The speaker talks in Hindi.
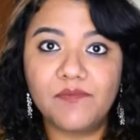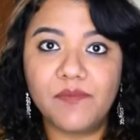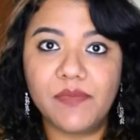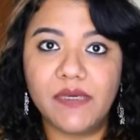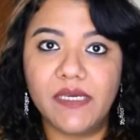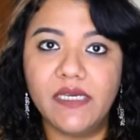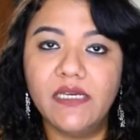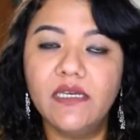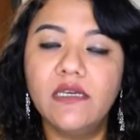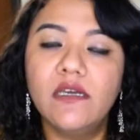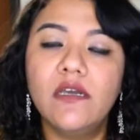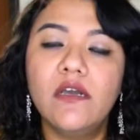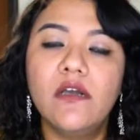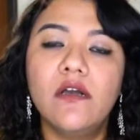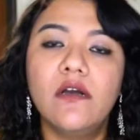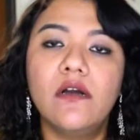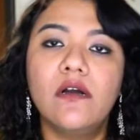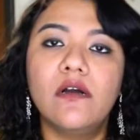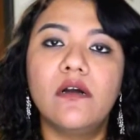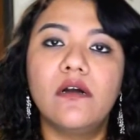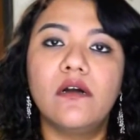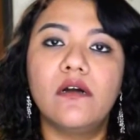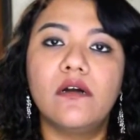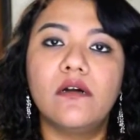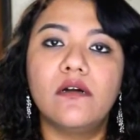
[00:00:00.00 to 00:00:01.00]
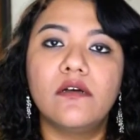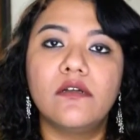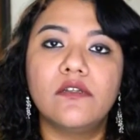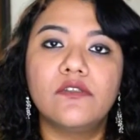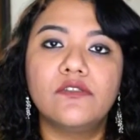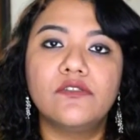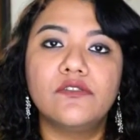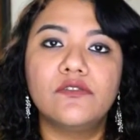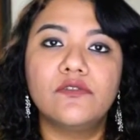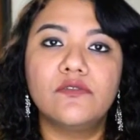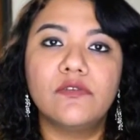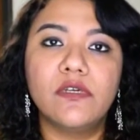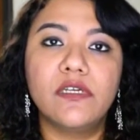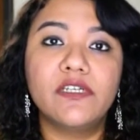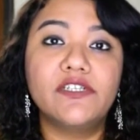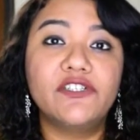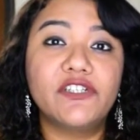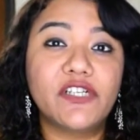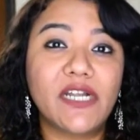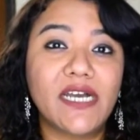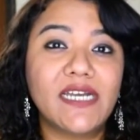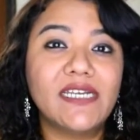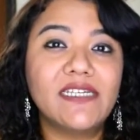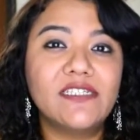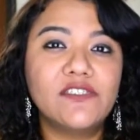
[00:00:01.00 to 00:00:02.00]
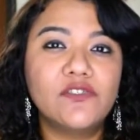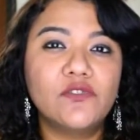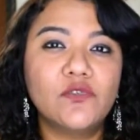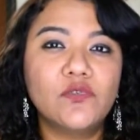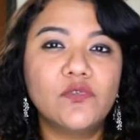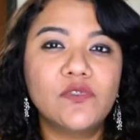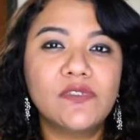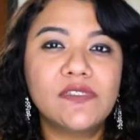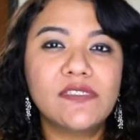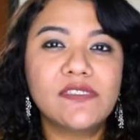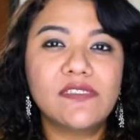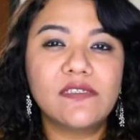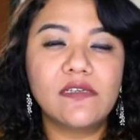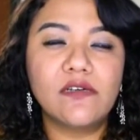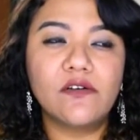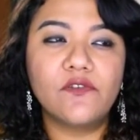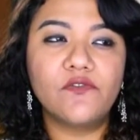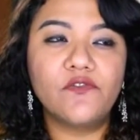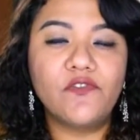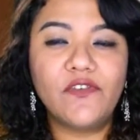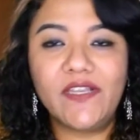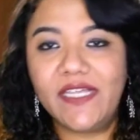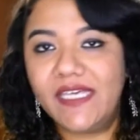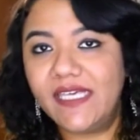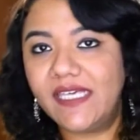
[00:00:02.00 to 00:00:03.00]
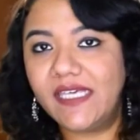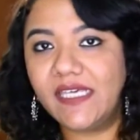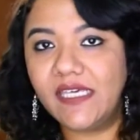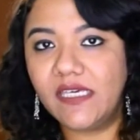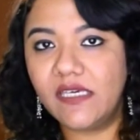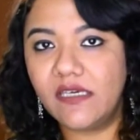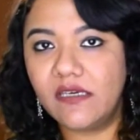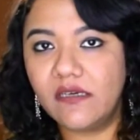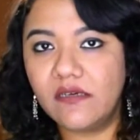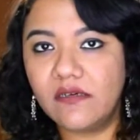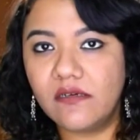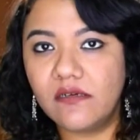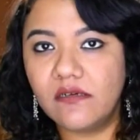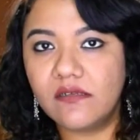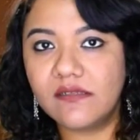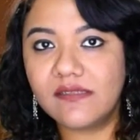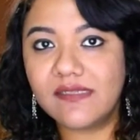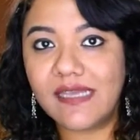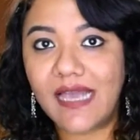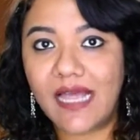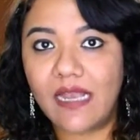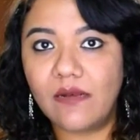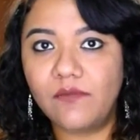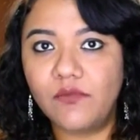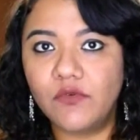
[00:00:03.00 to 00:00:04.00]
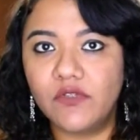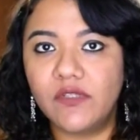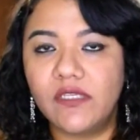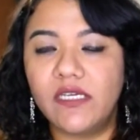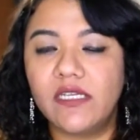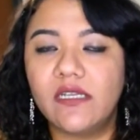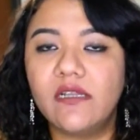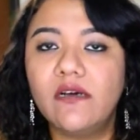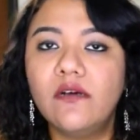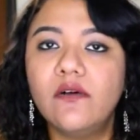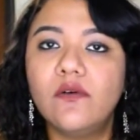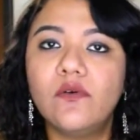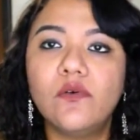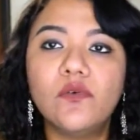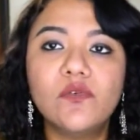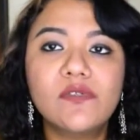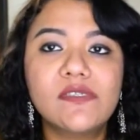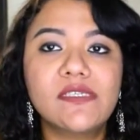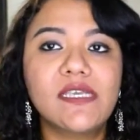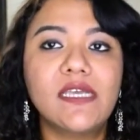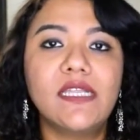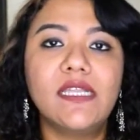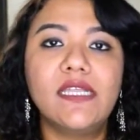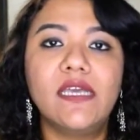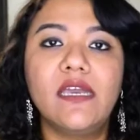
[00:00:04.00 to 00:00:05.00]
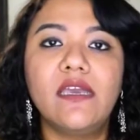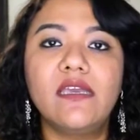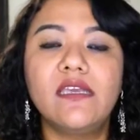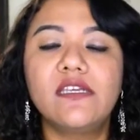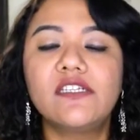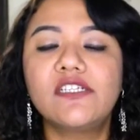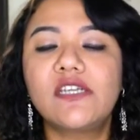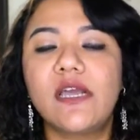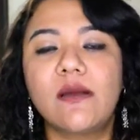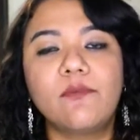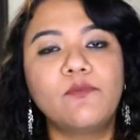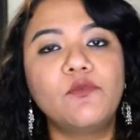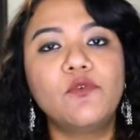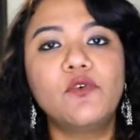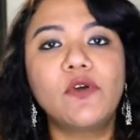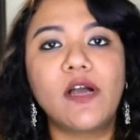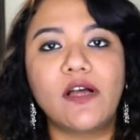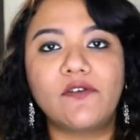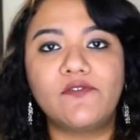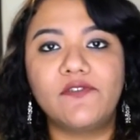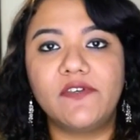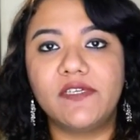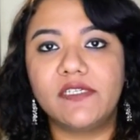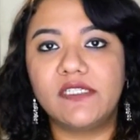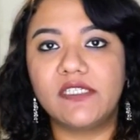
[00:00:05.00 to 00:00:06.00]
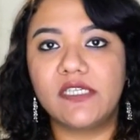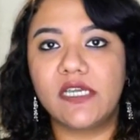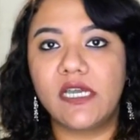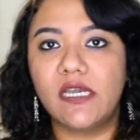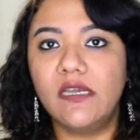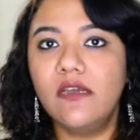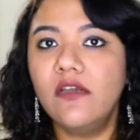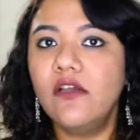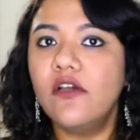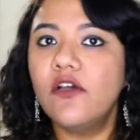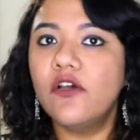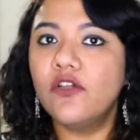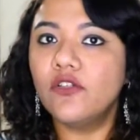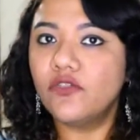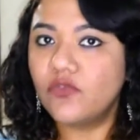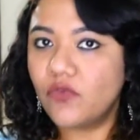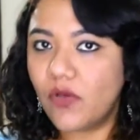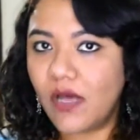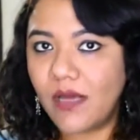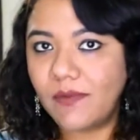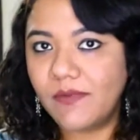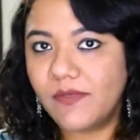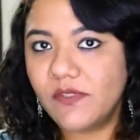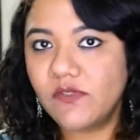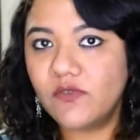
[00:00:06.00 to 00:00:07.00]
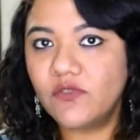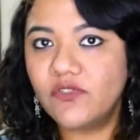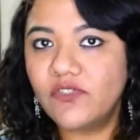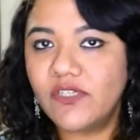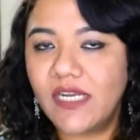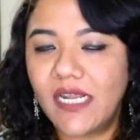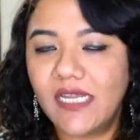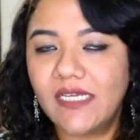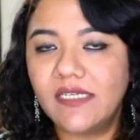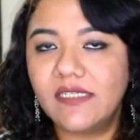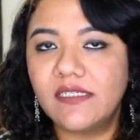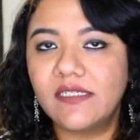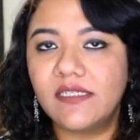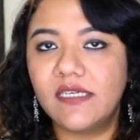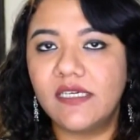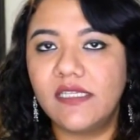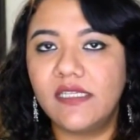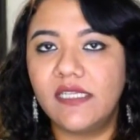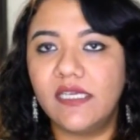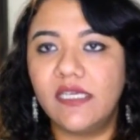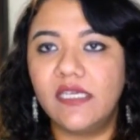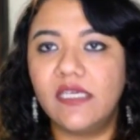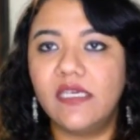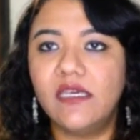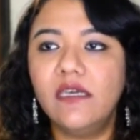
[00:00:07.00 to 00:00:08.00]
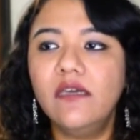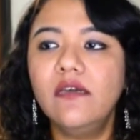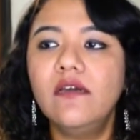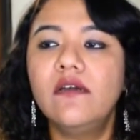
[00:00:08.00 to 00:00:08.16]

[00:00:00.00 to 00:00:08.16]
पे ड्राई जो फ्लेकी स्कैल्प होती है ना उसके लिए ये शैम्पू काफ़ी अच्छा है तो आप इसको ट्राई करके देखिए